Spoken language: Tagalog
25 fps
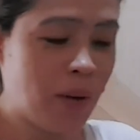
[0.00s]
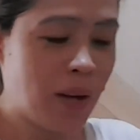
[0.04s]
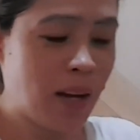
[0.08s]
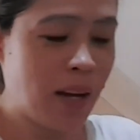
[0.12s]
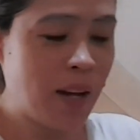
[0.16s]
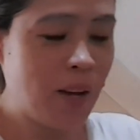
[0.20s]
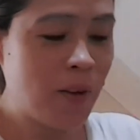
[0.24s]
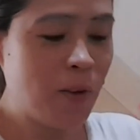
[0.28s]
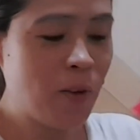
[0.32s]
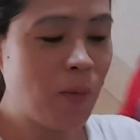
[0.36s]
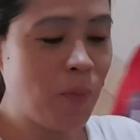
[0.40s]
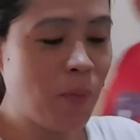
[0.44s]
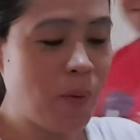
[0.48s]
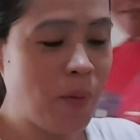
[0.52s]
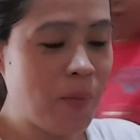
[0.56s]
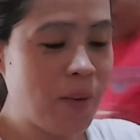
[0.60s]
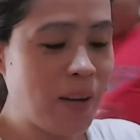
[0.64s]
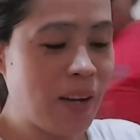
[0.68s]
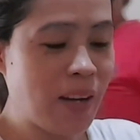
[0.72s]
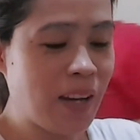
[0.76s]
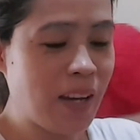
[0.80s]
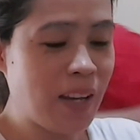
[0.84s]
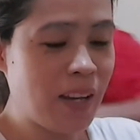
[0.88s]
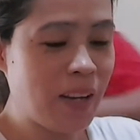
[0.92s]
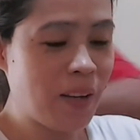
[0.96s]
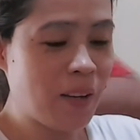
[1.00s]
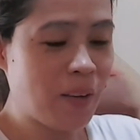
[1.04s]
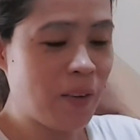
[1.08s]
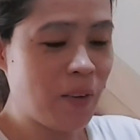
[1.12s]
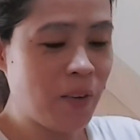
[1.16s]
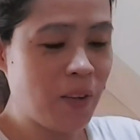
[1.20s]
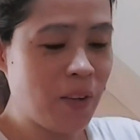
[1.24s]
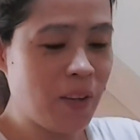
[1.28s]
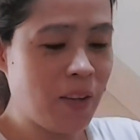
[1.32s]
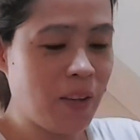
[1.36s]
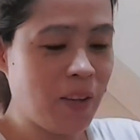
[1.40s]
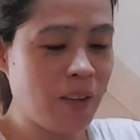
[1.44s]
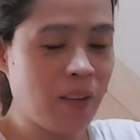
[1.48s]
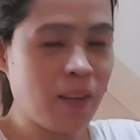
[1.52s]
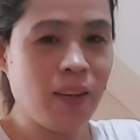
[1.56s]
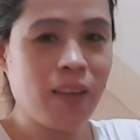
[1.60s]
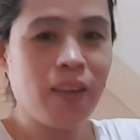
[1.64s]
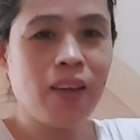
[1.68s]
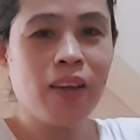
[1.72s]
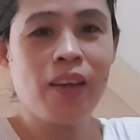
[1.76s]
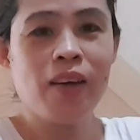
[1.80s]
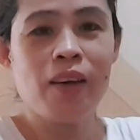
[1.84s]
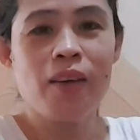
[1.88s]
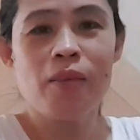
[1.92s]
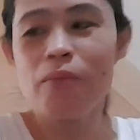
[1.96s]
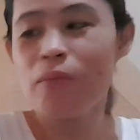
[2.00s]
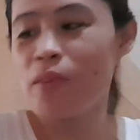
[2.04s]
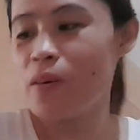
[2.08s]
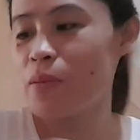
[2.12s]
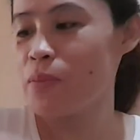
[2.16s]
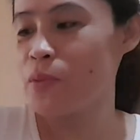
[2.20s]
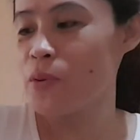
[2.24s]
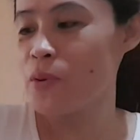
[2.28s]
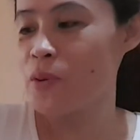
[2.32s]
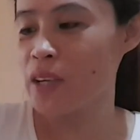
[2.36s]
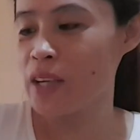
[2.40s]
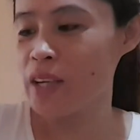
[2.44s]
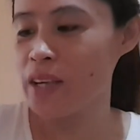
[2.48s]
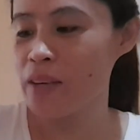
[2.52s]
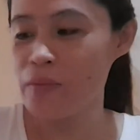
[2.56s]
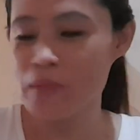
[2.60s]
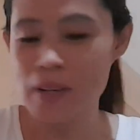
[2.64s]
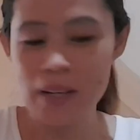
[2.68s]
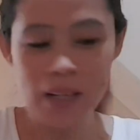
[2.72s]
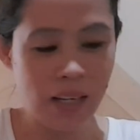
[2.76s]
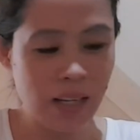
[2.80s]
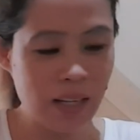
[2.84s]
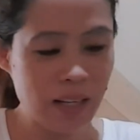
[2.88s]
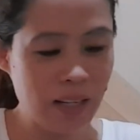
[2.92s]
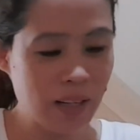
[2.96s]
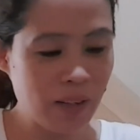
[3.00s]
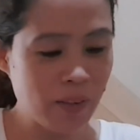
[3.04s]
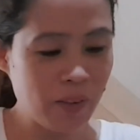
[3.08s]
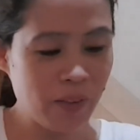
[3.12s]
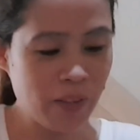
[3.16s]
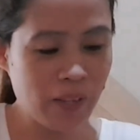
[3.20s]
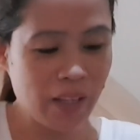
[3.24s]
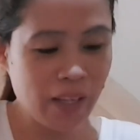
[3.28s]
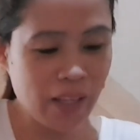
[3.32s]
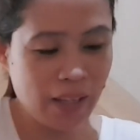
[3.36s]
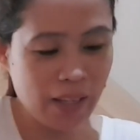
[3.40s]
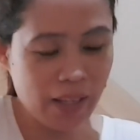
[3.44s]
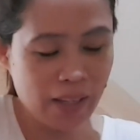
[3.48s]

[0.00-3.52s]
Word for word: Mang ano ba bang kanakoy? Eh. Mamuking mang kanakoy.